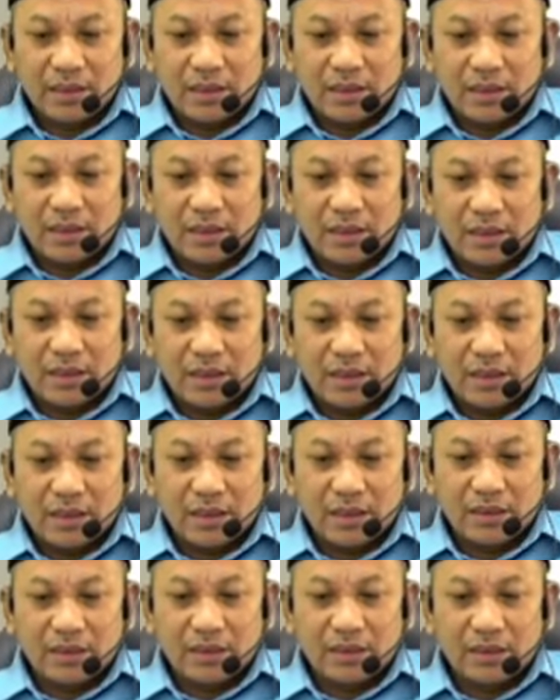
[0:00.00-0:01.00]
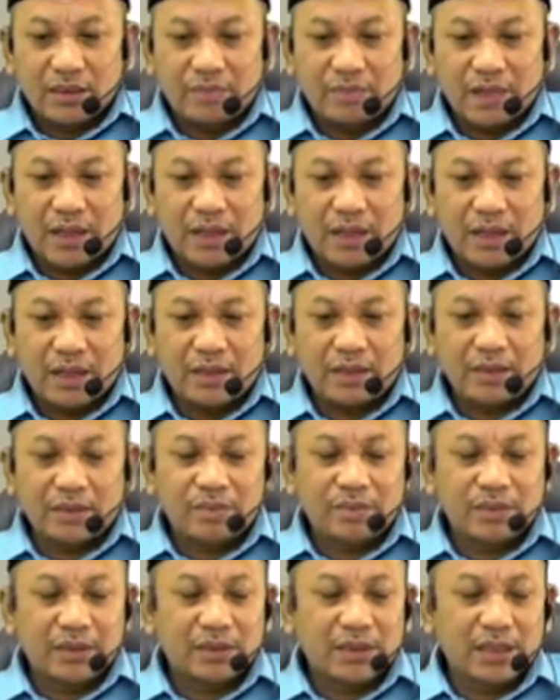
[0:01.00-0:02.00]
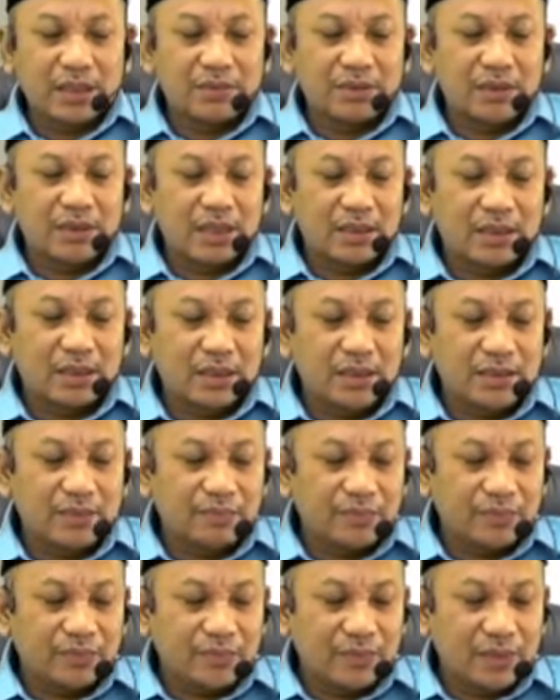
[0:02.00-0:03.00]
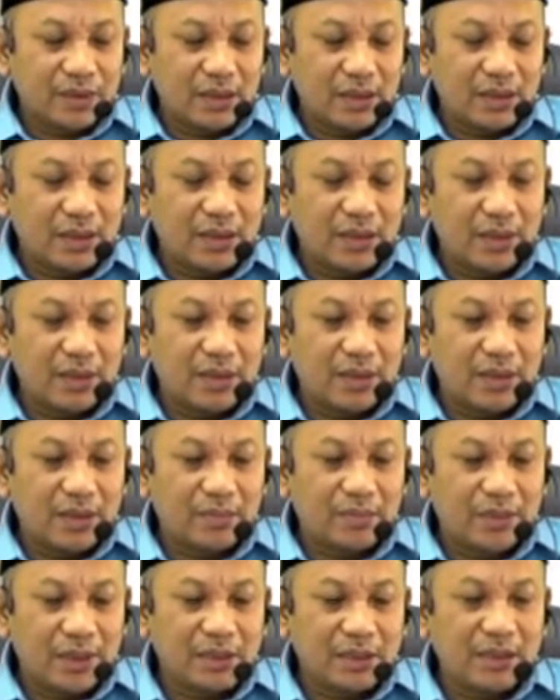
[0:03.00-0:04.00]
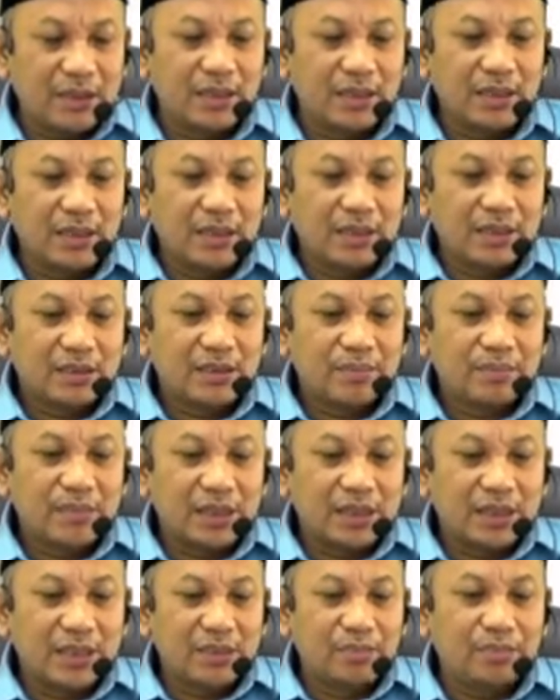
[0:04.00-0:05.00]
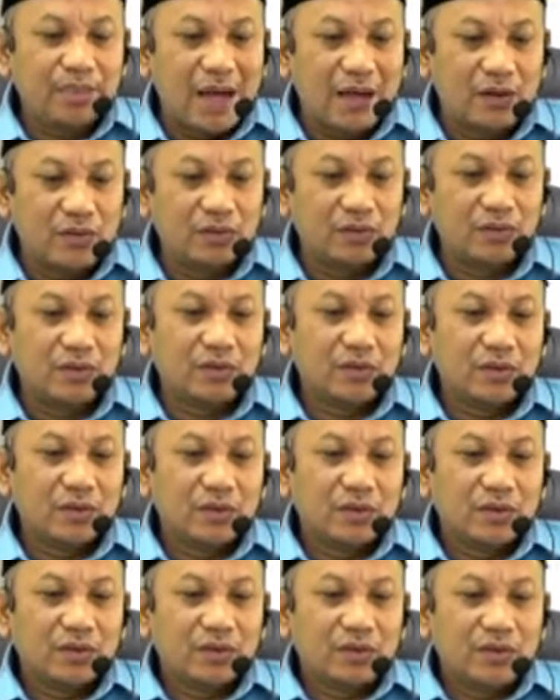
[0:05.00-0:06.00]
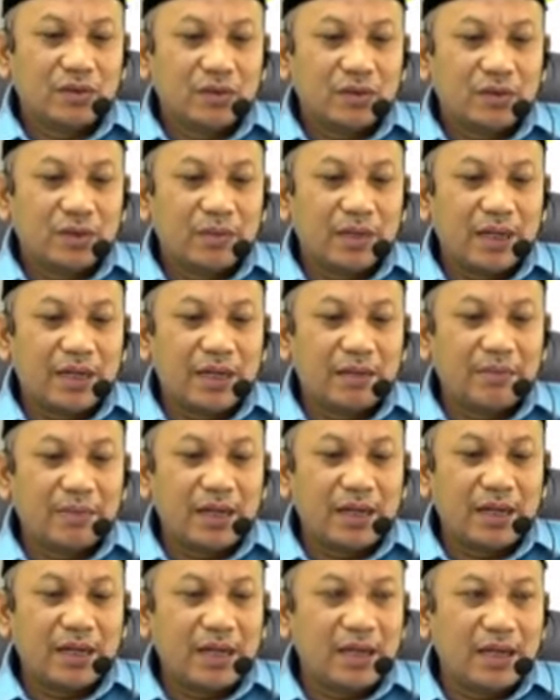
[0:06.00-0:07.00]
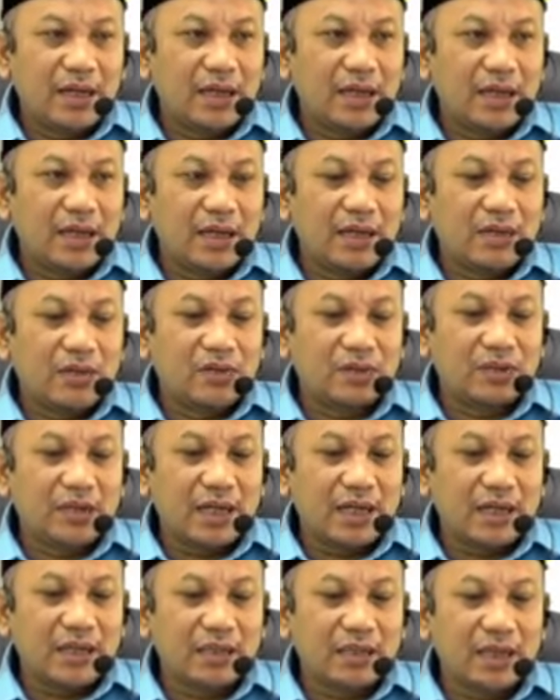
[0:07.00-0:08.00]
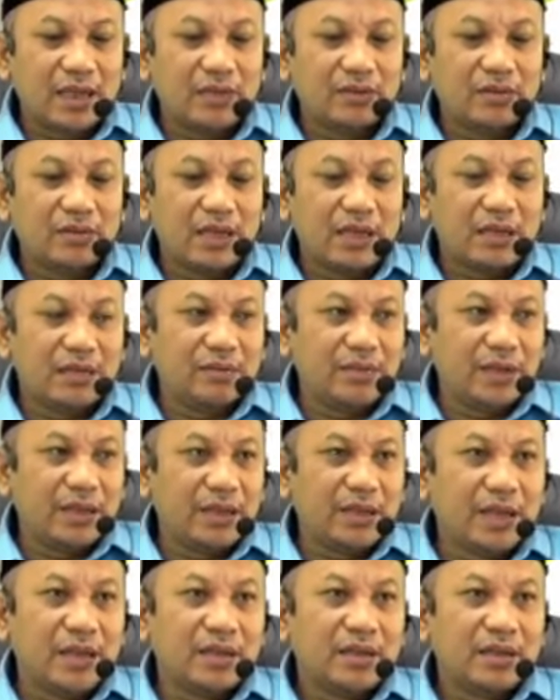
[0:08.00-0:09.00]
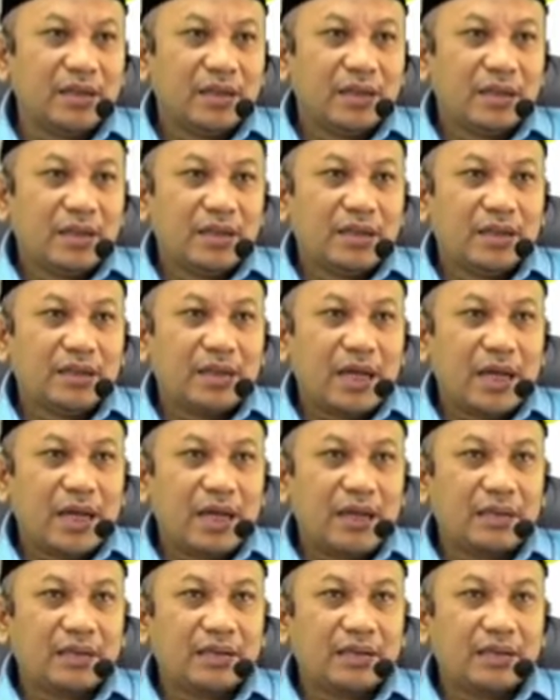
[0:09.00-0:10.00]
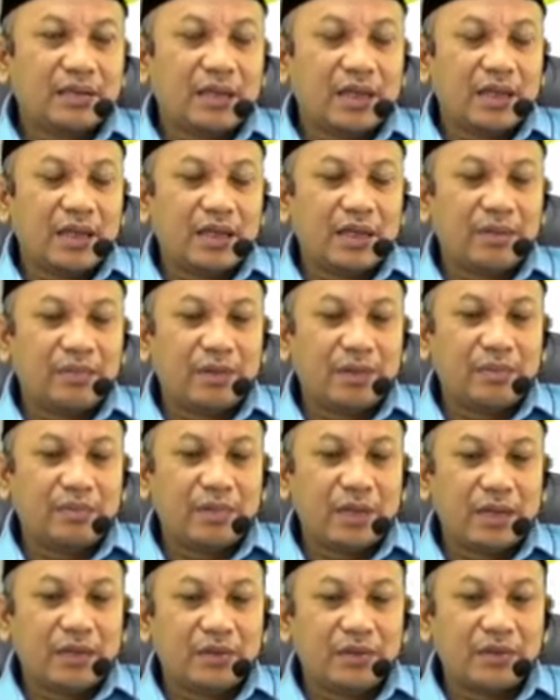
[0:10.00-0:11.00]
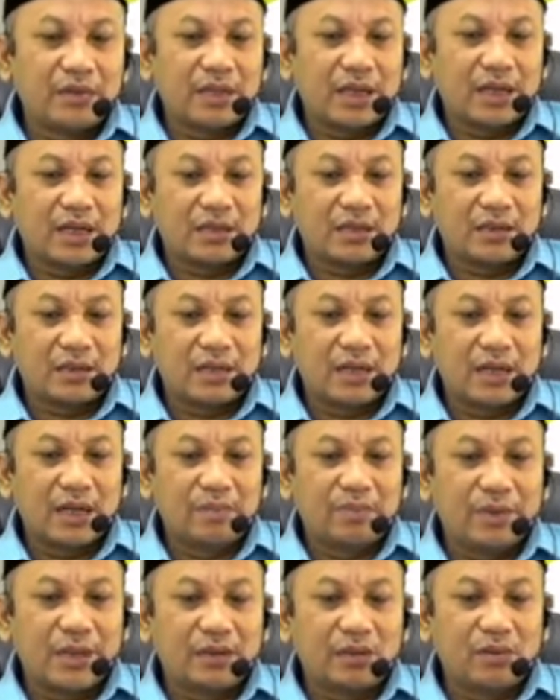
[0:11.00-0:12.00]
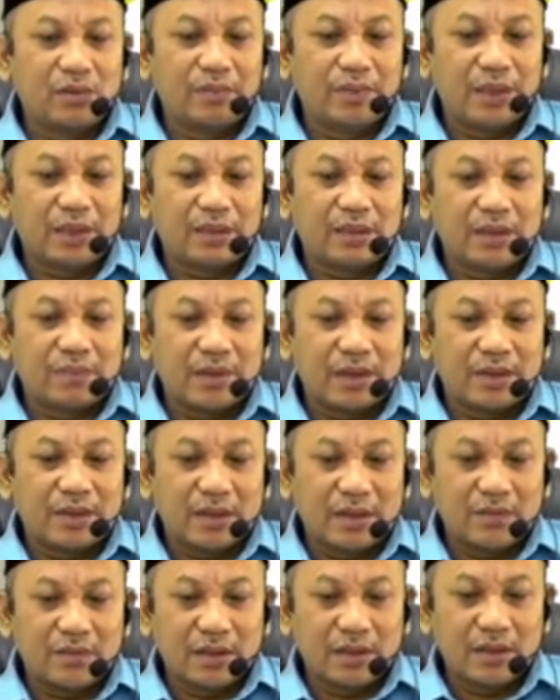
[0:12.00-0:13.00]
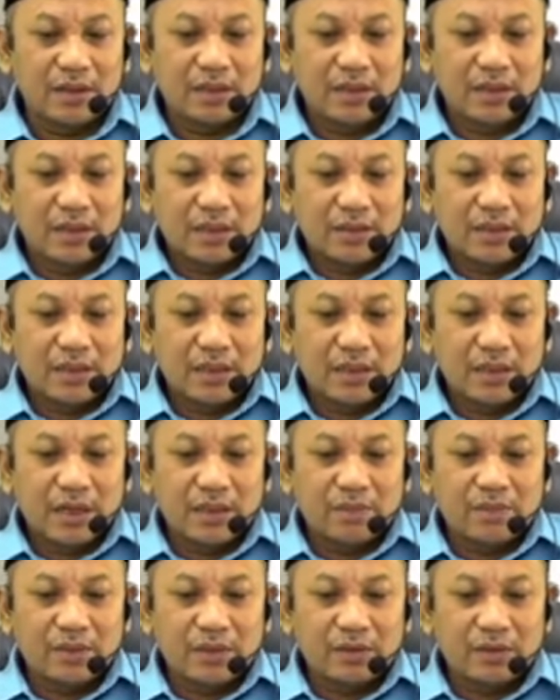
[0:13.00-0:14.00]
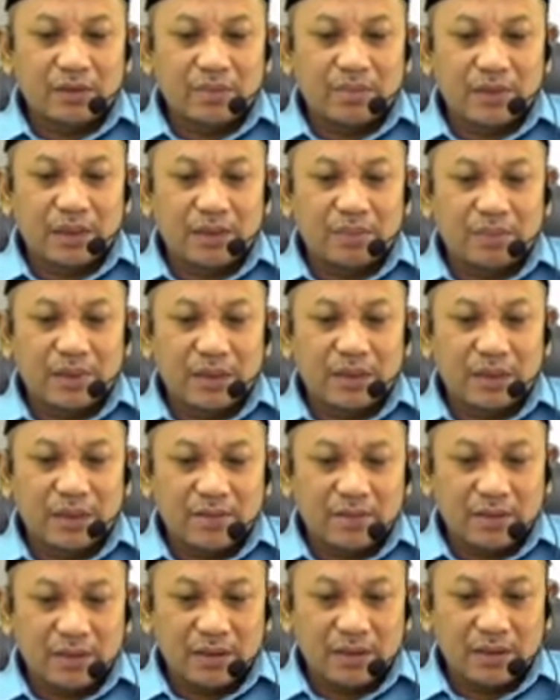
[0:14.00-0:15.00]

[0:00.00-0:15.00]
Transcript: e, eh, tetap akan bisa menjadi e, bersih seperti baru. Sebagaimana e, dosa kita juga demikian. Di saat setelah berbuat dosa, segera bertobat kepada Allah. Segera bertobat pada Allah.